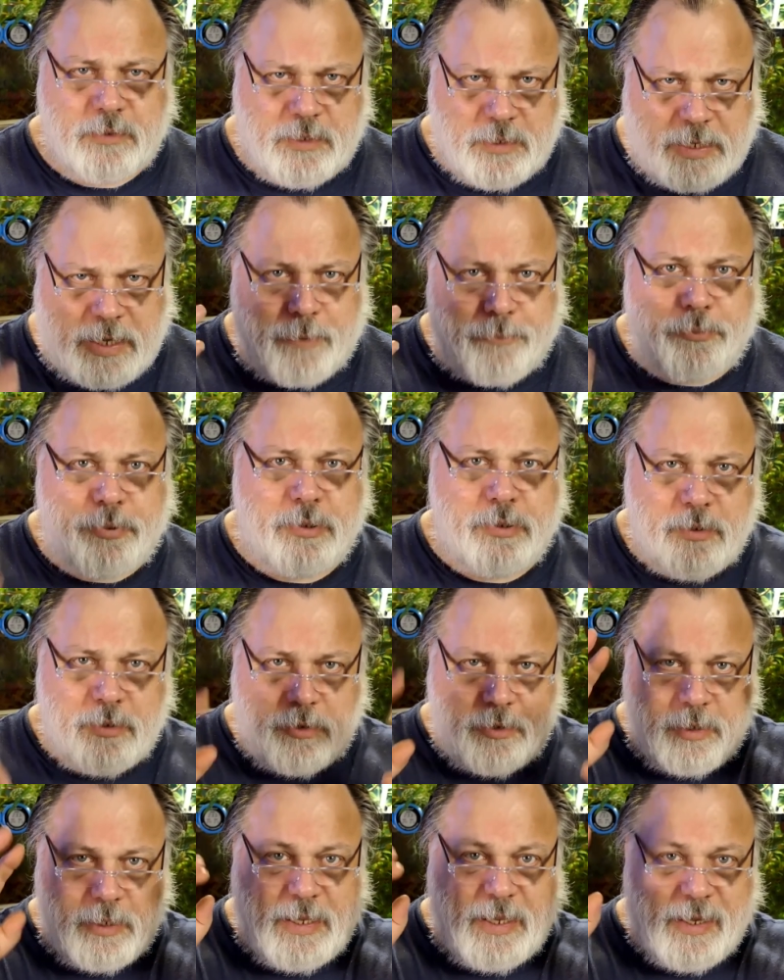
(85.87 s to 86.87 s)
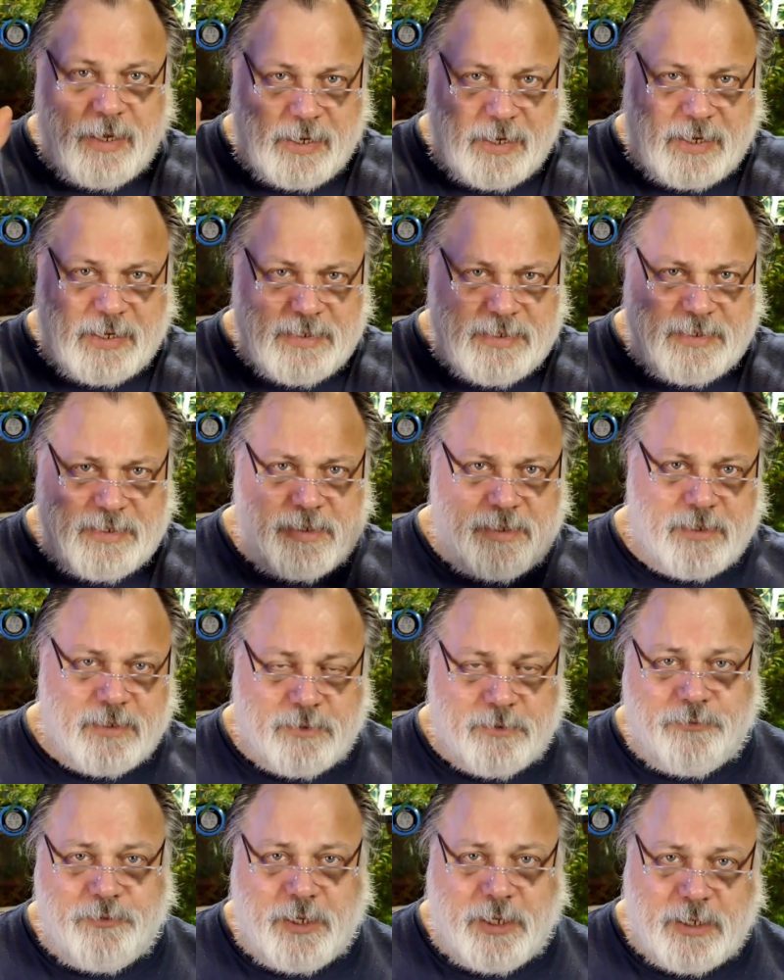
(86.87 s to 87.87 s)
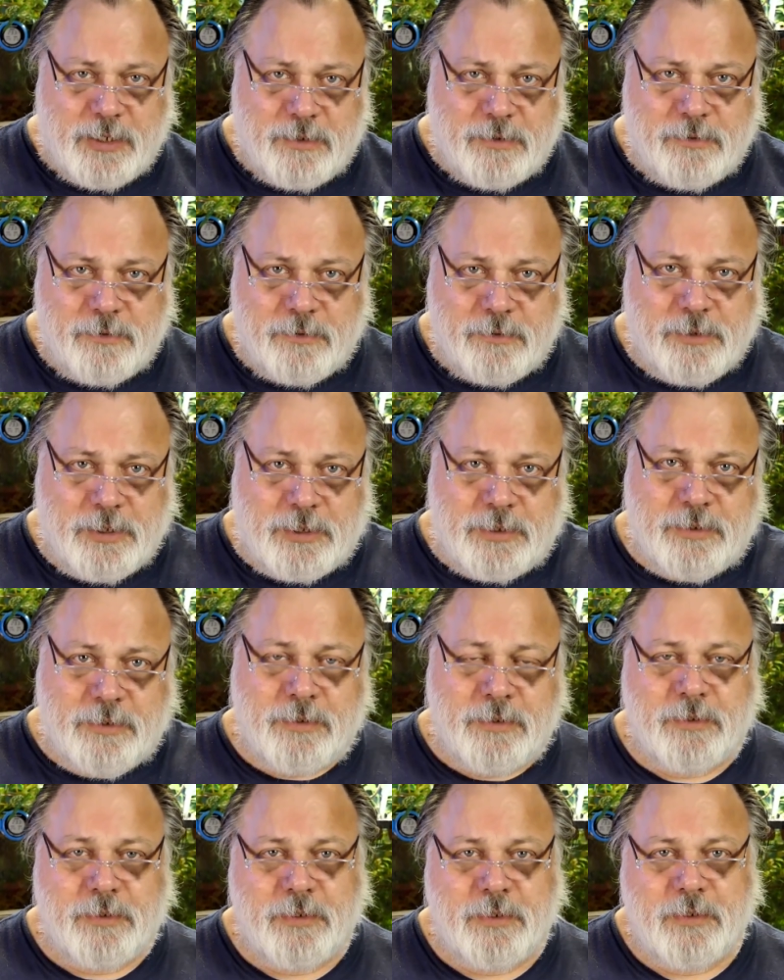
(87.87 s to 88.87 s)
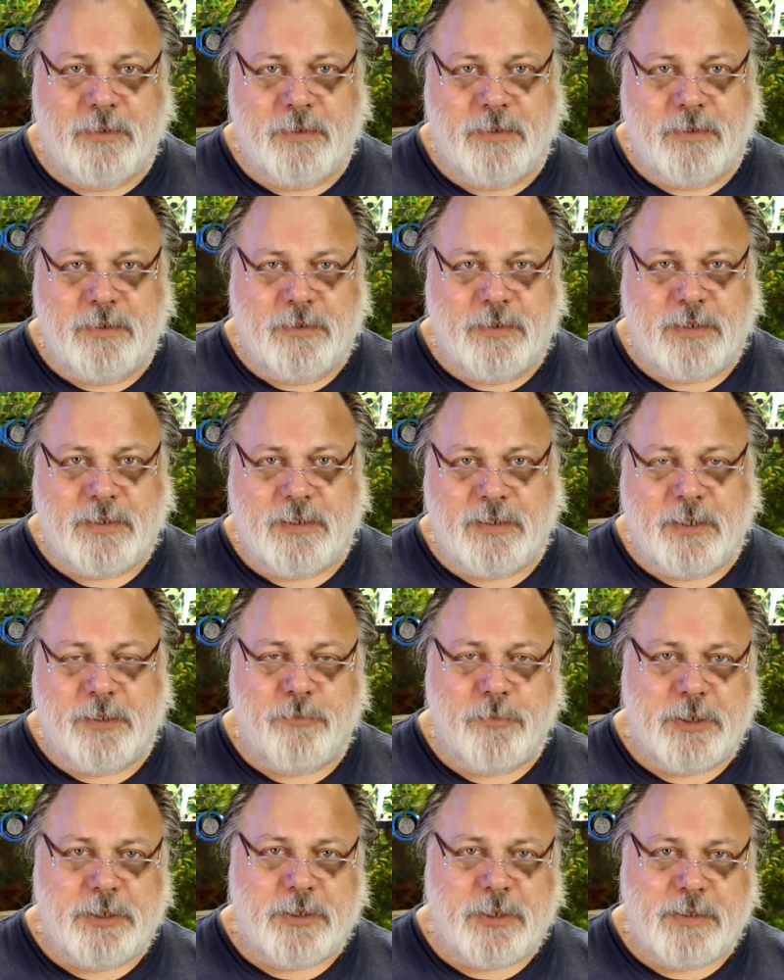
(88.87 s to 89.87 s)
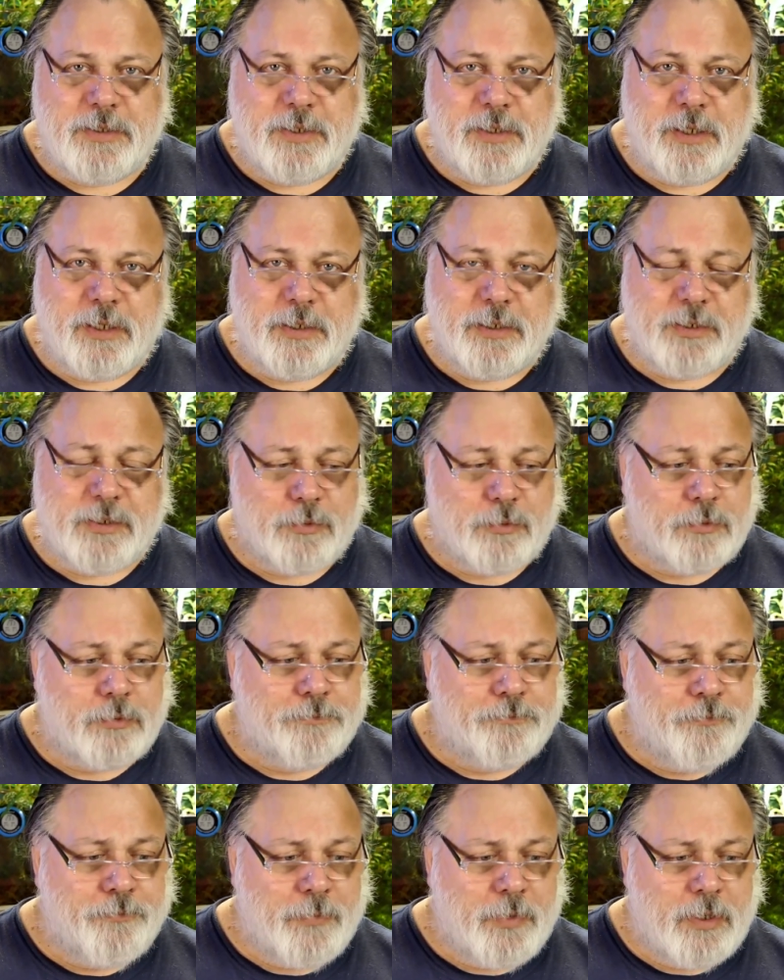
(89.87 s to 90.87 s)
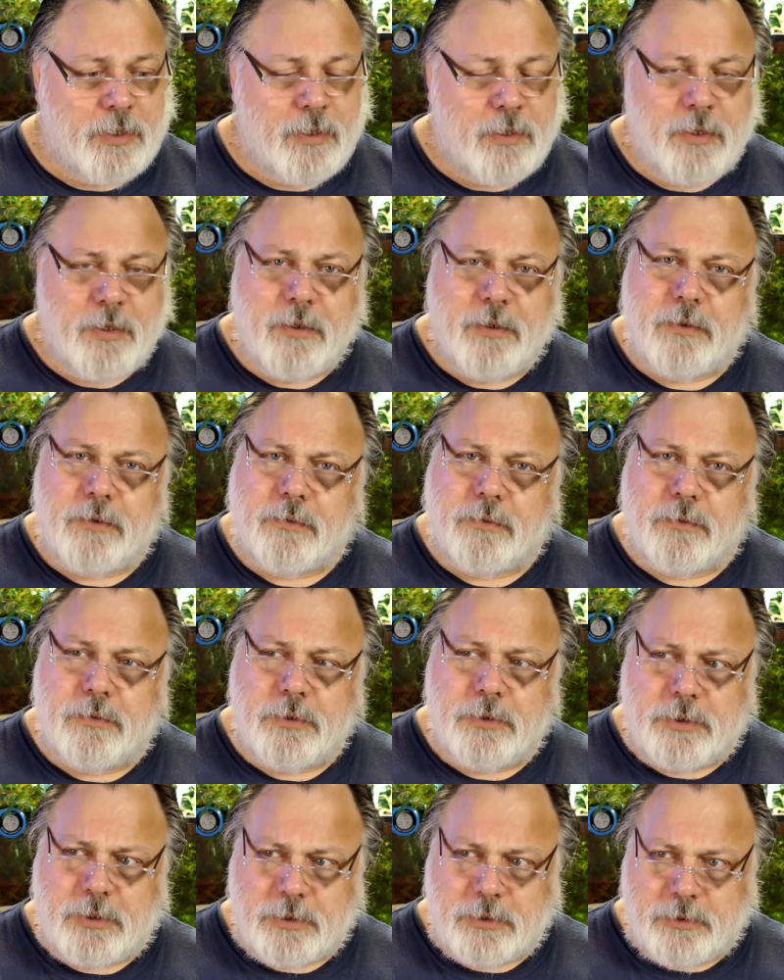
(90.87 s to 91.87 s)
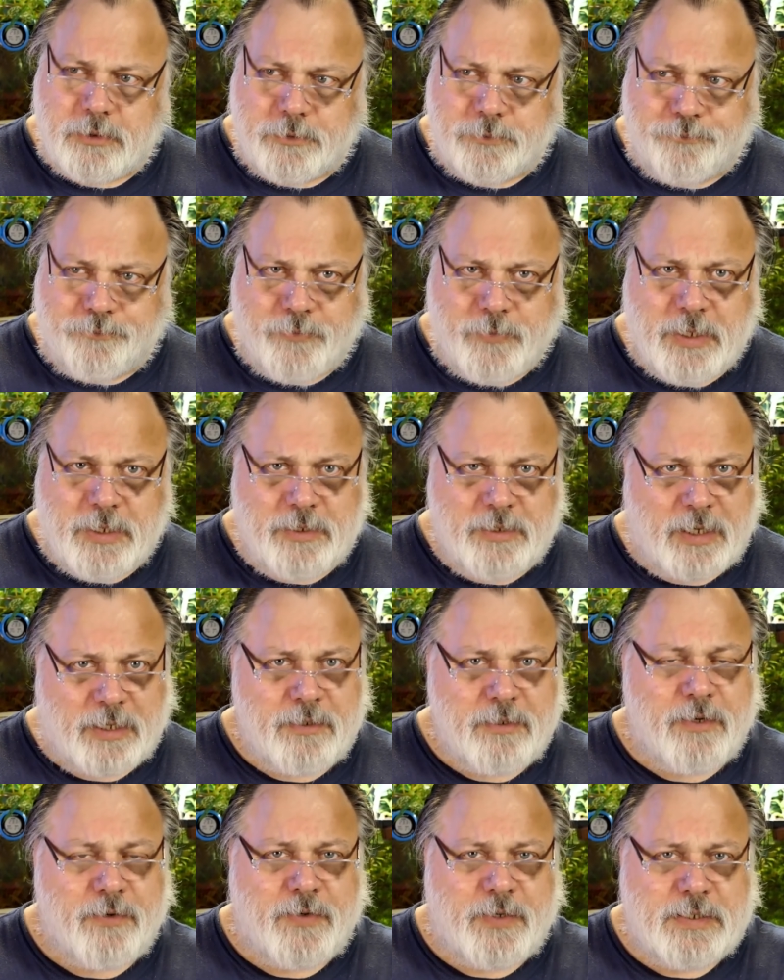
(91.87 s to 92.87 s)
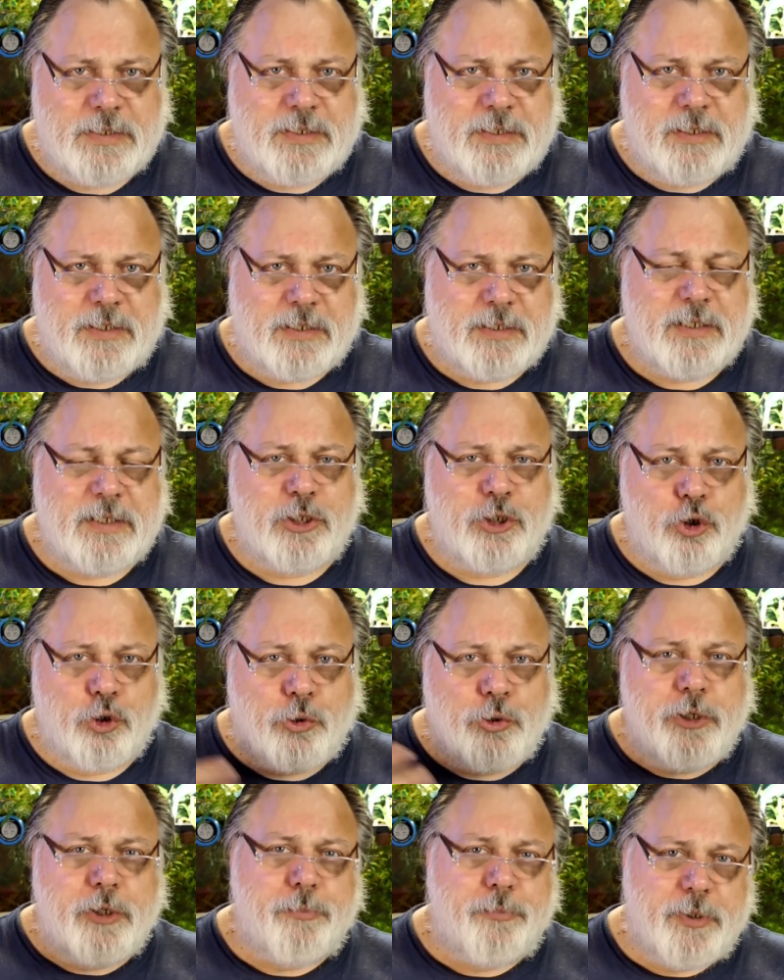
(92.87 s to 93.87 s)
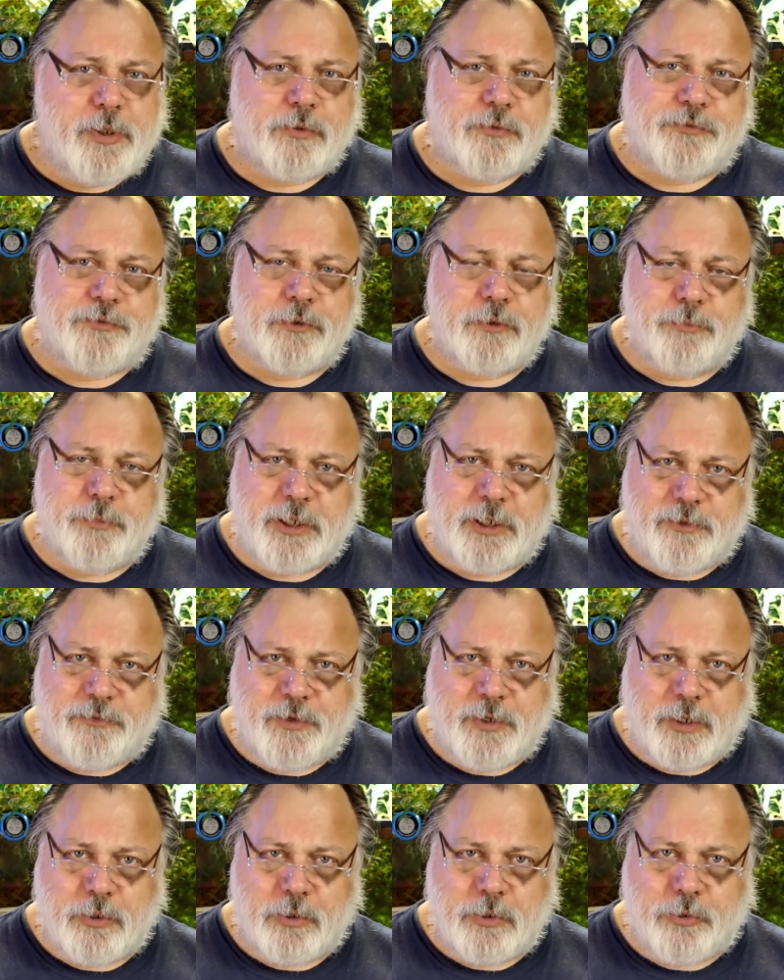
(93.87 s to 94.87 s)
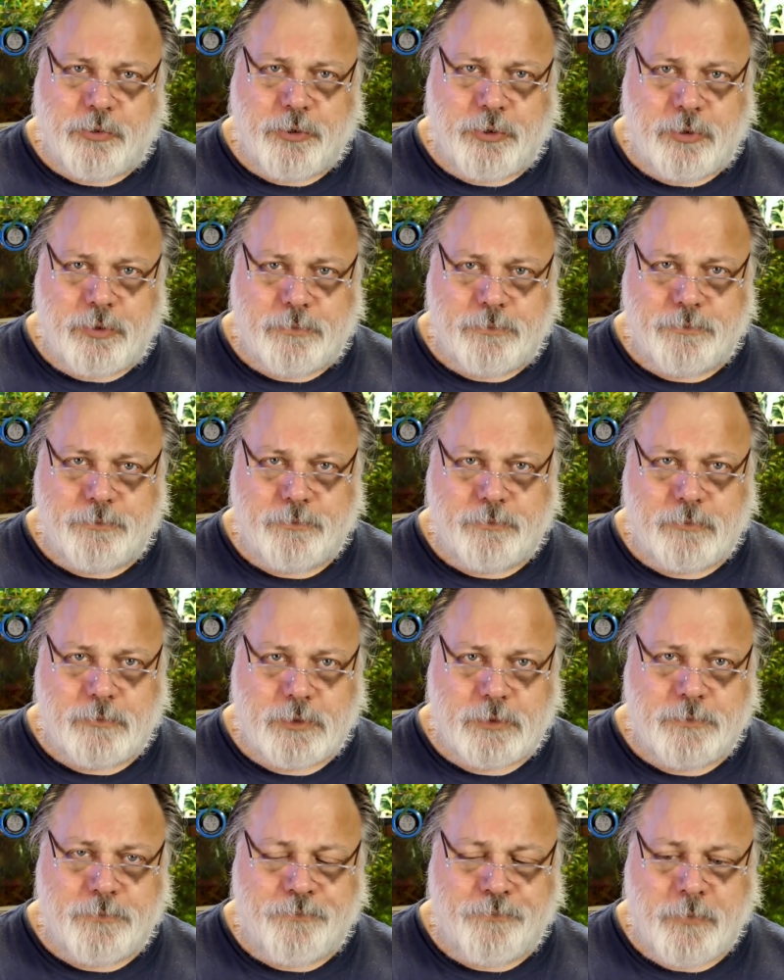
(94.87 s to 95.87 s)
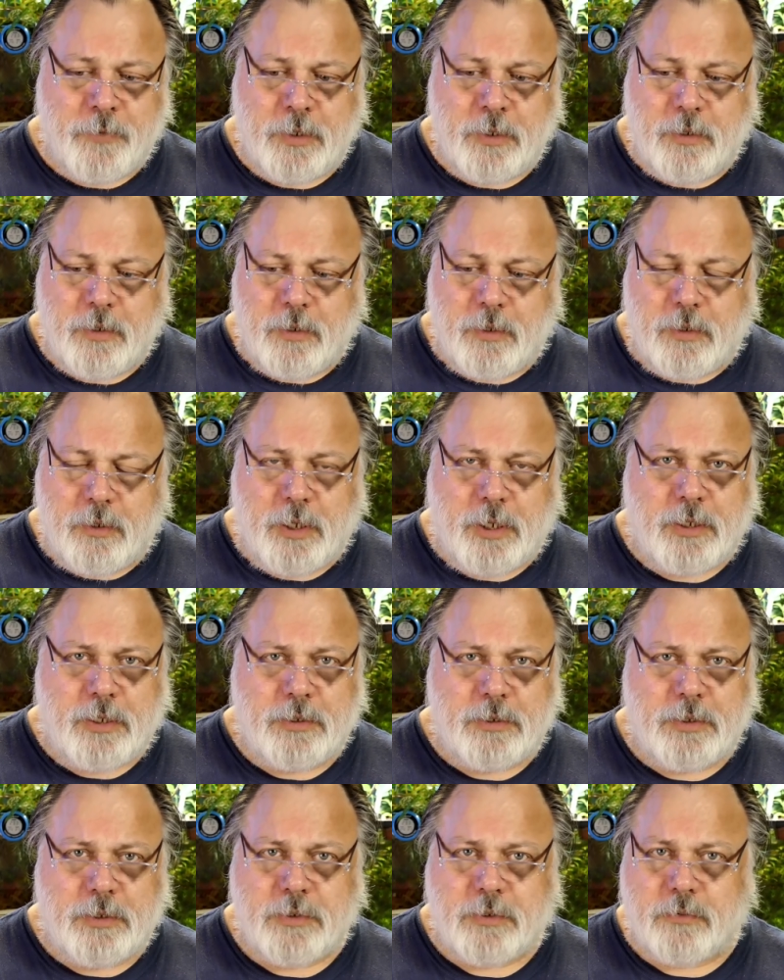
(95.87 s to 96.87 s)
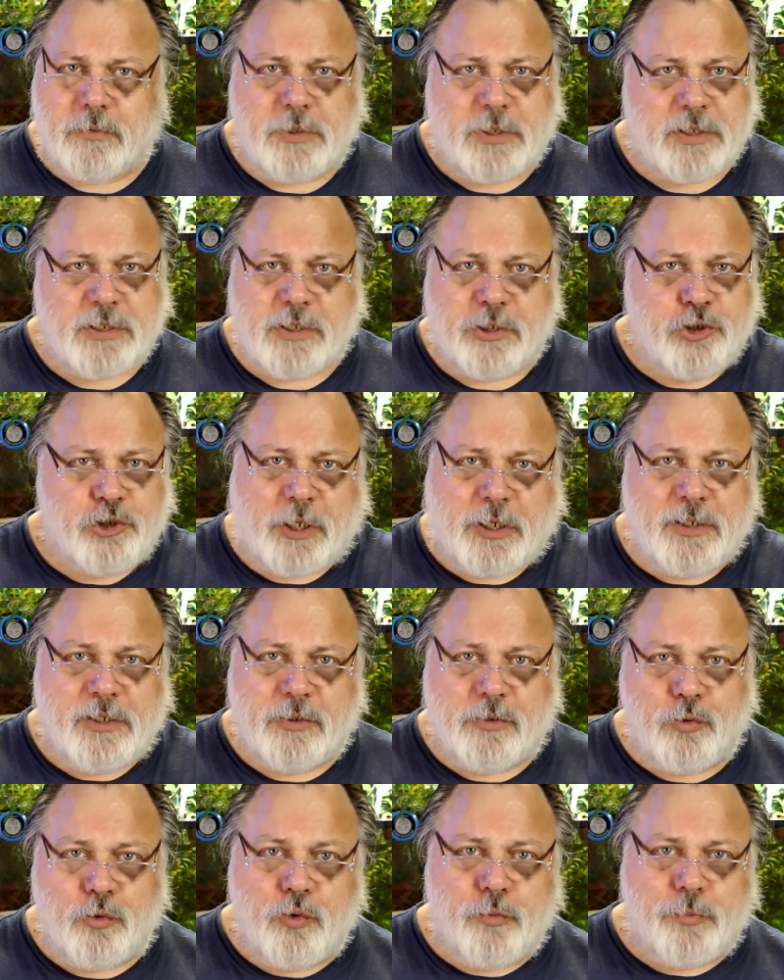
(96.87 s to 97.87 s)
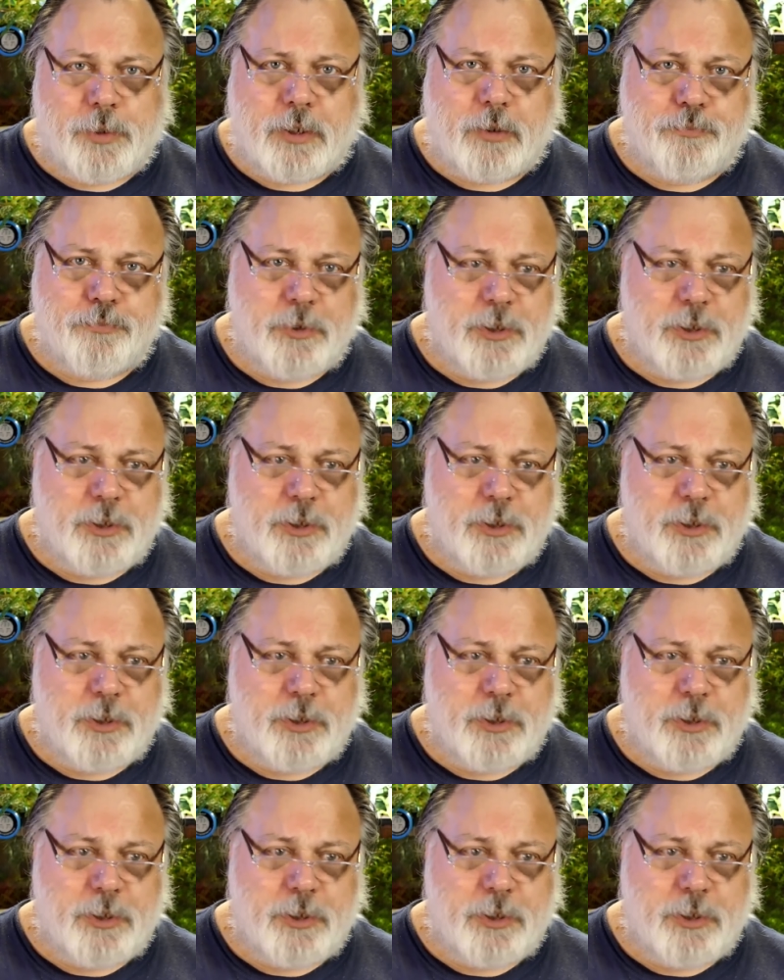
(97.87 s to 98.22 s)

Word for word: abrasiert werden. Ja, das nennt man tatsächlich so und ähm, dann quasi, dass ich neue Biofilme entwickeln kann. Ne? Ja, also das schadet überhaupt